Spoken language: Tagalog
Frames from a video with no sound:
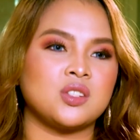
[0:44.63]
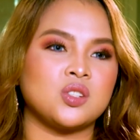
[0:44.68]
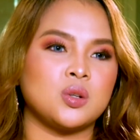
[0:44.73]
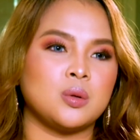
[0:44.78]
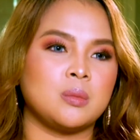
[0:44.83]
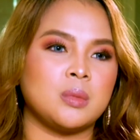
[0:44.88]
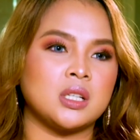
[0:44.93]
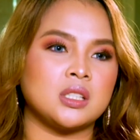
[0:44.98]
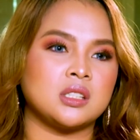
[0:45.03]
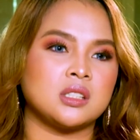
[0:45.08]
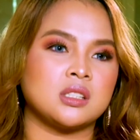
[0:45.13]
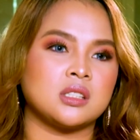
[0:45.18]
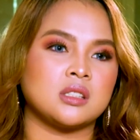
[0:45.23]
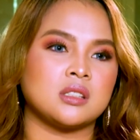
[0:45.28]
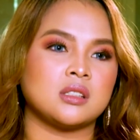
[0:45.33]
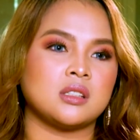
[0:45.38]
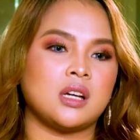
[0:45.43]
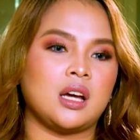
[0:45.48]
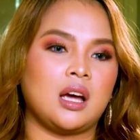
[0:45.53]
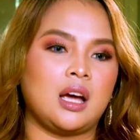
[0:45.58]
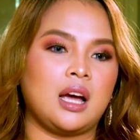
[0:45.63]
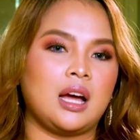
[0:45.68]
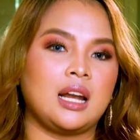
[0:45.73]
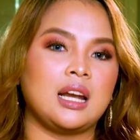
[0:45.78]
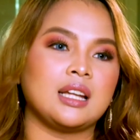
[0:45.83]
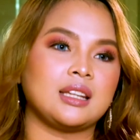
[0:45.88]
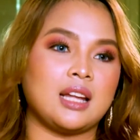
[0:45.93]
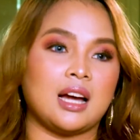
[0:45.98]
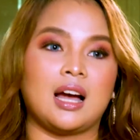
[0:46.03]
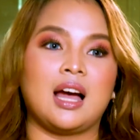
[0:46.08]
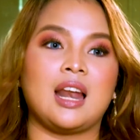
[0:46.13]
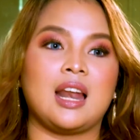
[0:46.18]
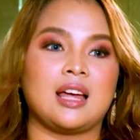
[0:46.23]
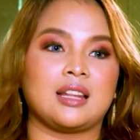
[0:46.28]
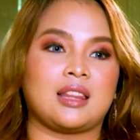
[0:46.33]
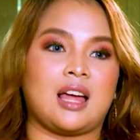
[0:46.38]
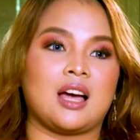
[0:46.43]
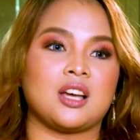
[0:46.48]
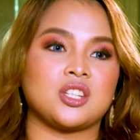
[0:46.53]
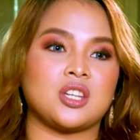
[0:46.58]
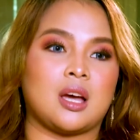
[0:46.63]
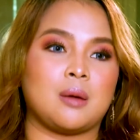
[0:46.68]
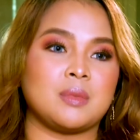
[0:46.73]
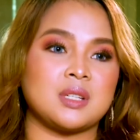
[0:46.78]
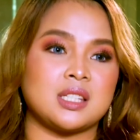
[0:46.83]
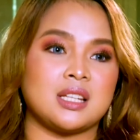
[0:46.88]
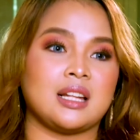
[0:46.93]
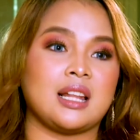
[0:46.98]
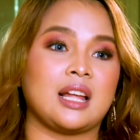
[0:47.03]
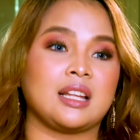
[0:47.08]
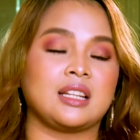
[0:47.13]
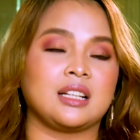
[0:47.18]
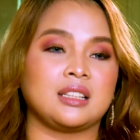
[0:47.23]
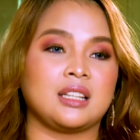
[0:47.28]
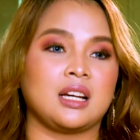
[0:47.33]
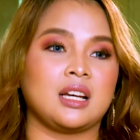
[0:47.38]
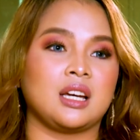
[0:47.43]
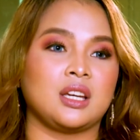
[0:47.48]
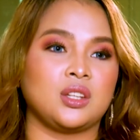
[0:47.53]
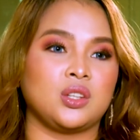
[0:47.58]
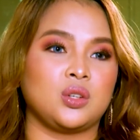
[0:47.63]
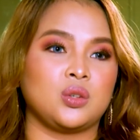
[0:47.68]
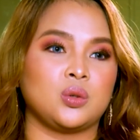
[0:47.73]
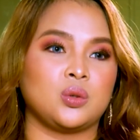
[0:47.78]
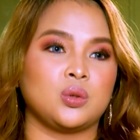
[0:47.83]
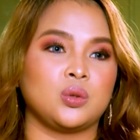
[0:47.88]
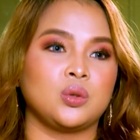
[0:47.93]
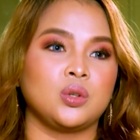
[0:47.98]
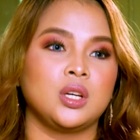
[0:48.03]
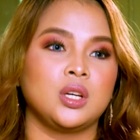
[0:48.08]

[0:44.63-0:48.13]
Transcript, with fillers: So, mas halatang halata siya. Mas nadadagdagan yung